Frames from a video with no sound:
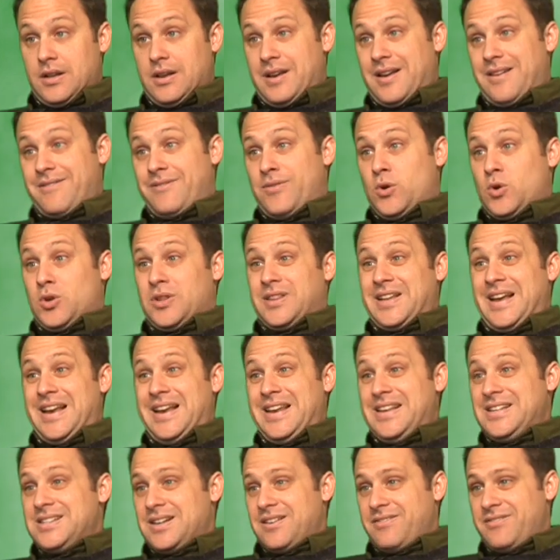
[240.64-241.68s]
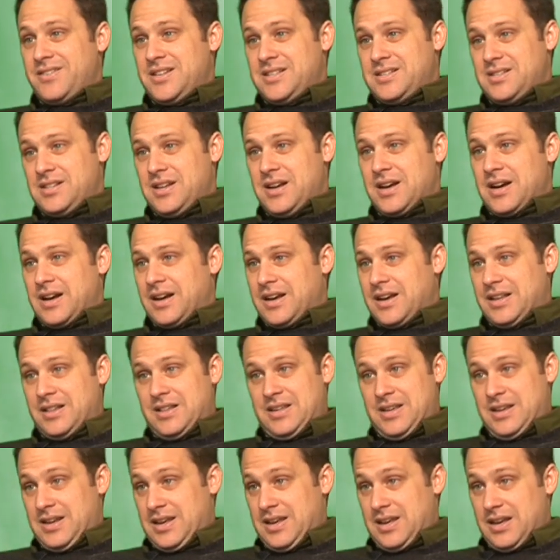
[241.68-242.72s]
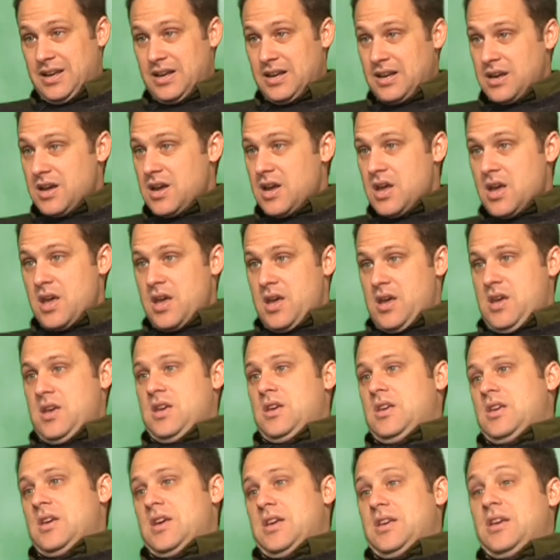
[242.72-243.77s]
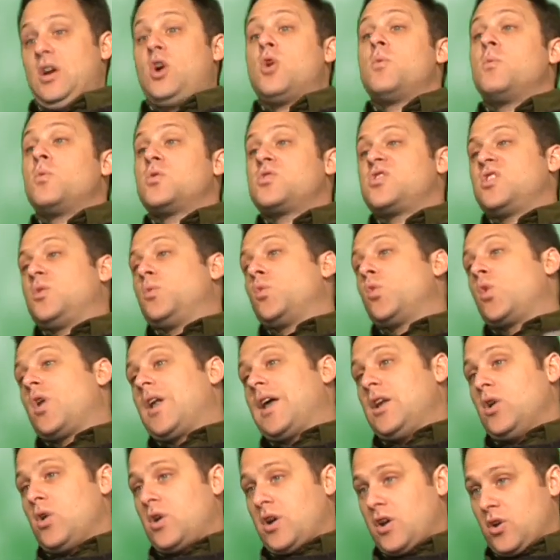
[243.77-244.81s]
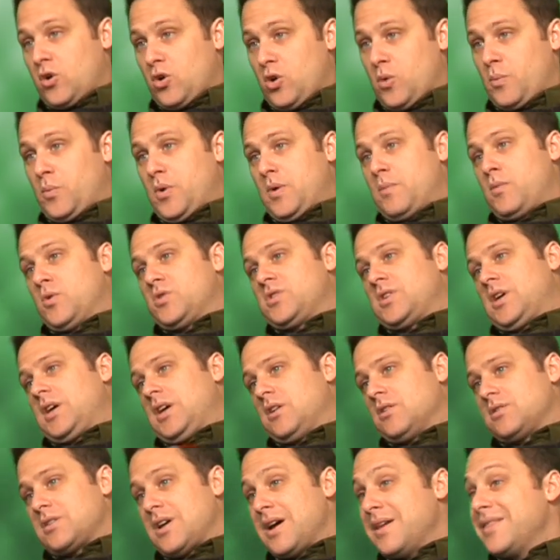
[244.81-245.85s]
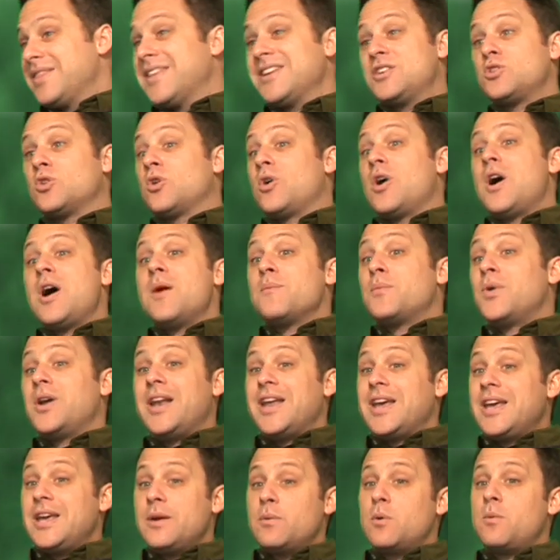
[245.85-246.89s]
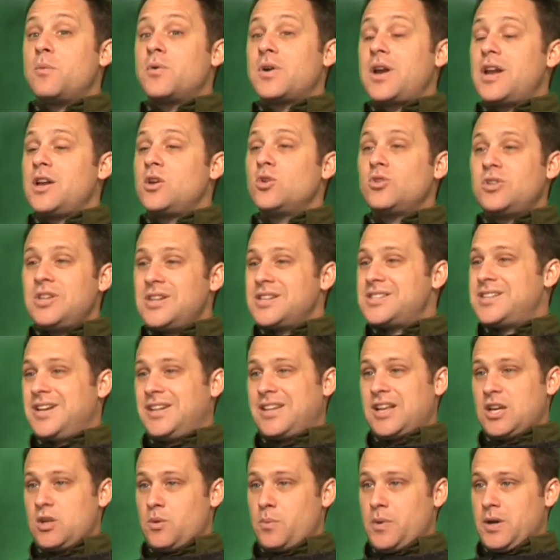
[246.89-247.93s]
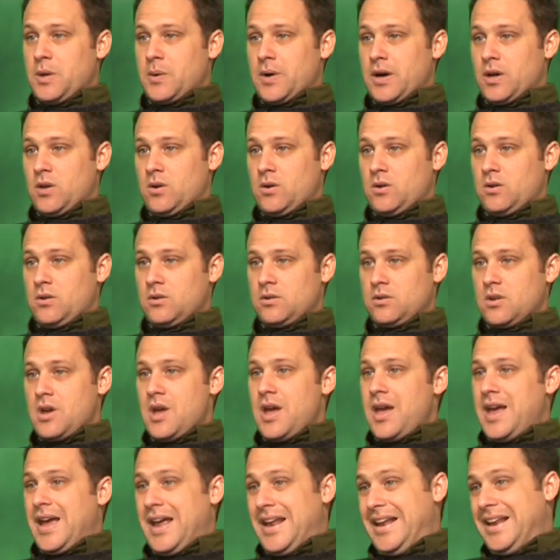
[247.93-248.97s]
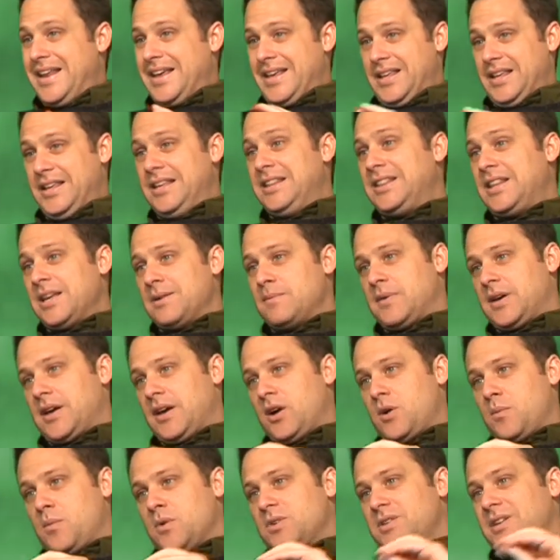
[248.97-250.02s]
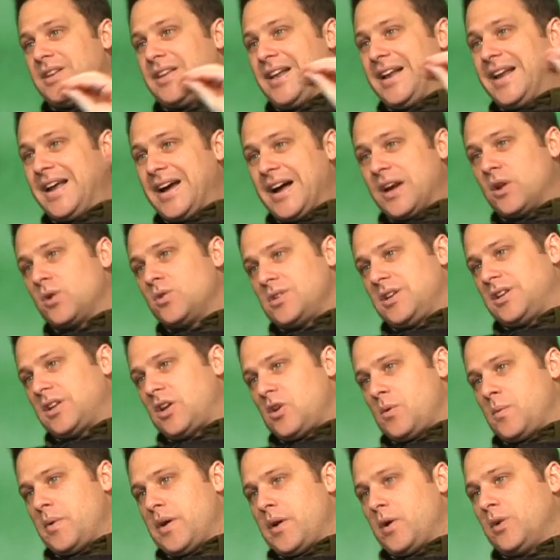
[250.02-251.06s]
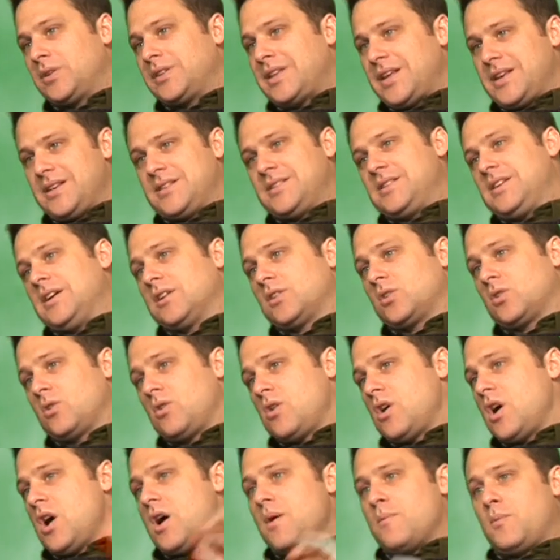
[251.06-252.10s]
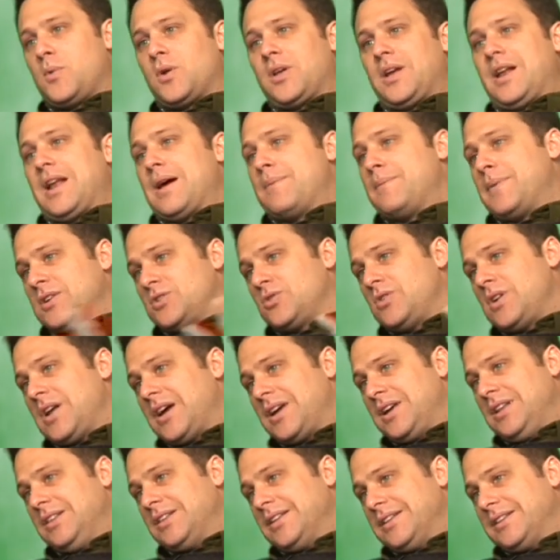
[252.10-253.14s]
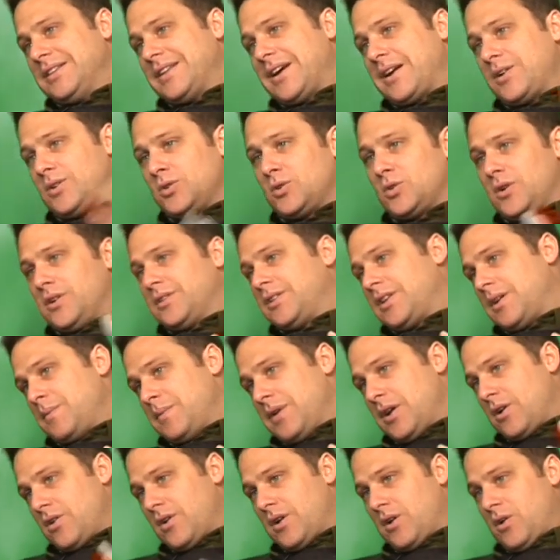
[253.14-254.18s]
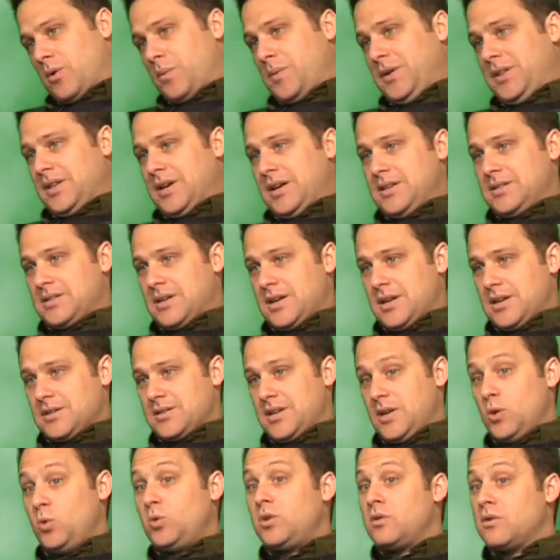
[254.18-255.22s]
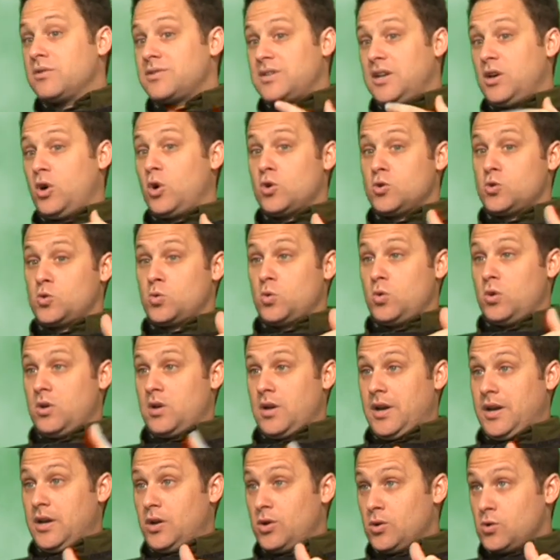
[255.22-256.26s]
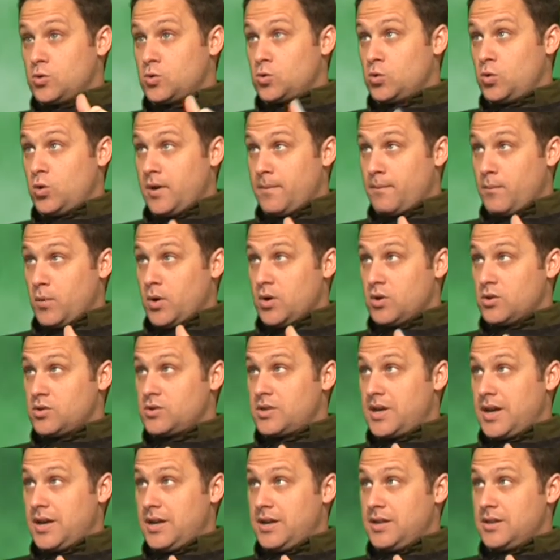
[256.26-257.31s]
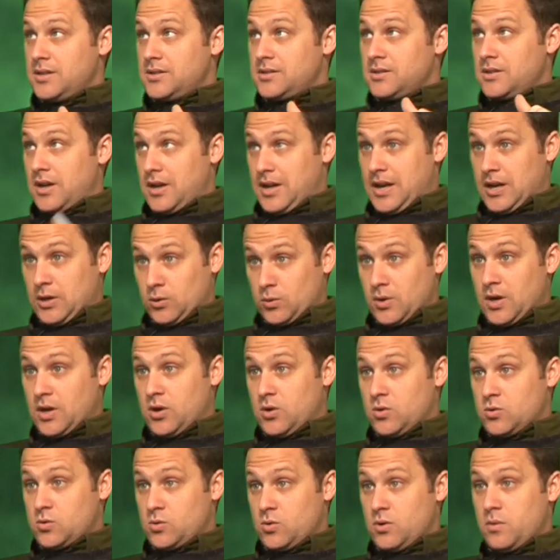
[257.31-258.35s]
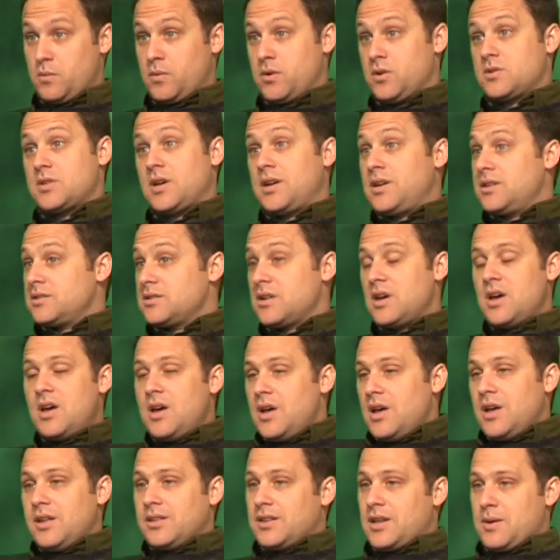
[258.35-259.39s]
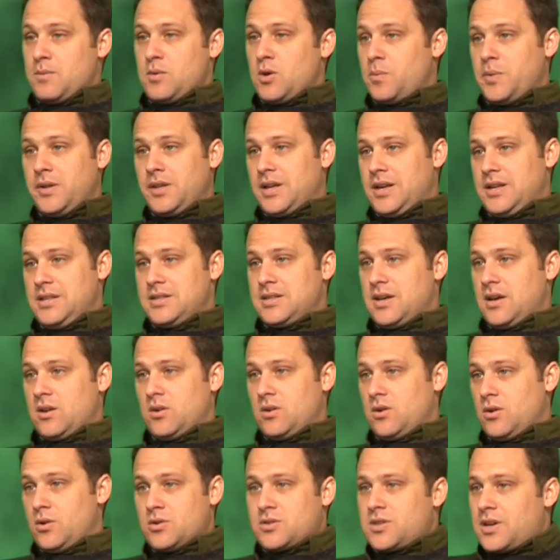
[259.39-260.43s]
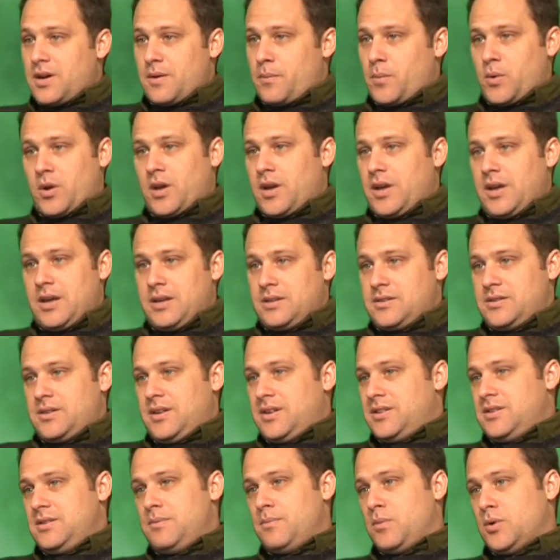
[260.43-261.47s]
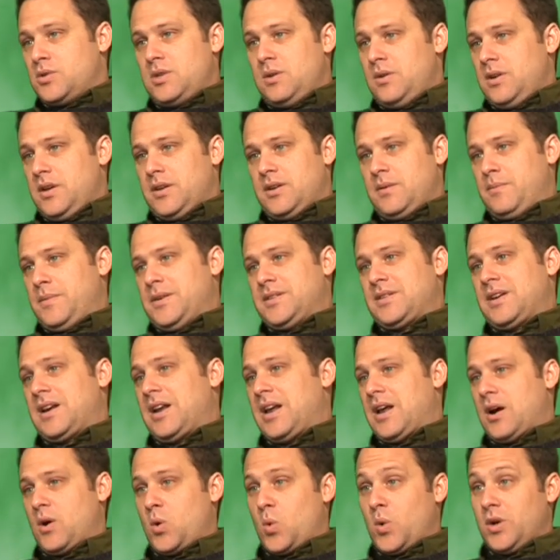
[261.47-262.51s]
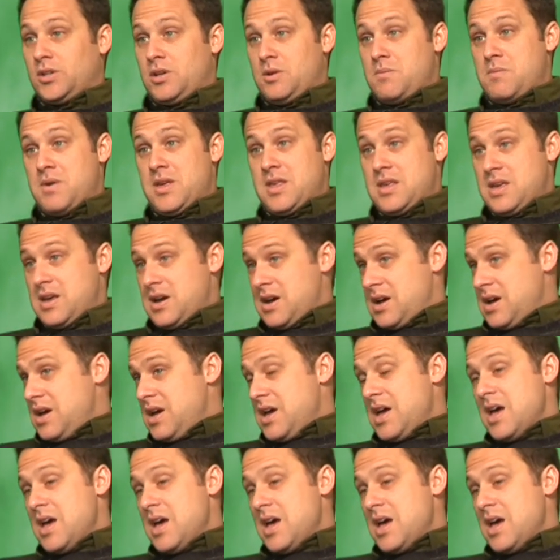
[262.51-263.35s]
La, fortaleza física que tiene él y, cómo se burla de los que no lo podemos seguir. O sea, de hecho, Evo Morales no tiene secretario privado el ítem, que es como decir, el cargo de secretario de cuidado está desierto porque las personas que intentaron todos terminaron hospitalizadas. El último es el cónsul, el cónsul en Buenos Aires, el actual cónsul en Buenos Aires, terminó hospitalizado, o sea, porque es, es imposible empezar a las cuatro y media